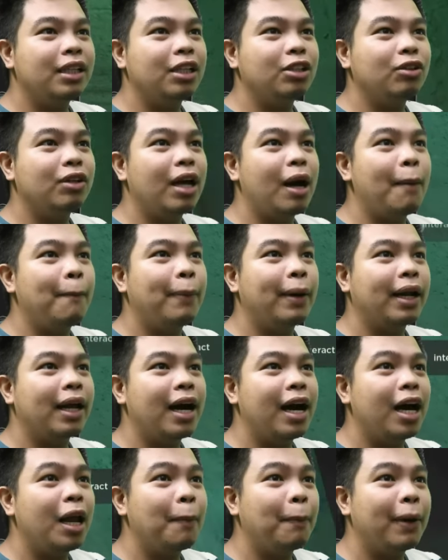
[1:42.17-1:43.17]
dito na ang
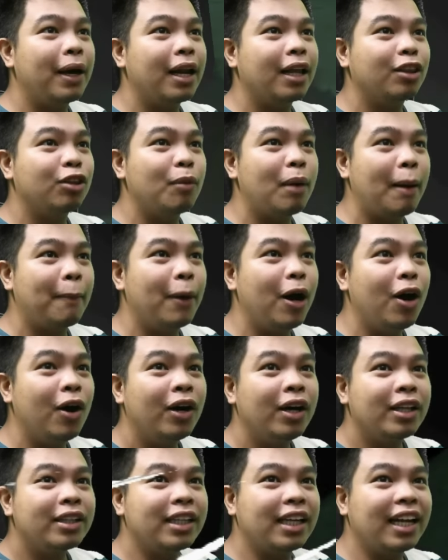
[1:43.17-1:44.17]
paraan para
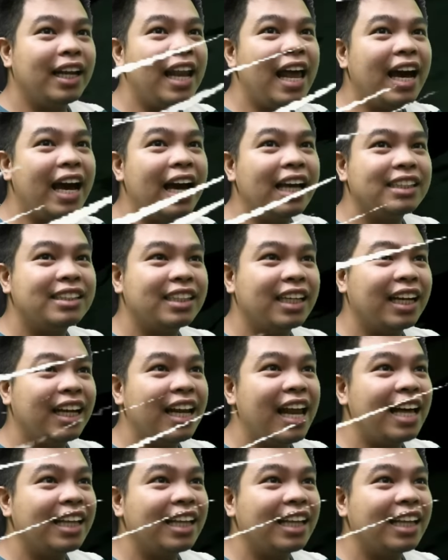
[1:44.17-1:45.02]
tumakbo. Tara na guys! Tara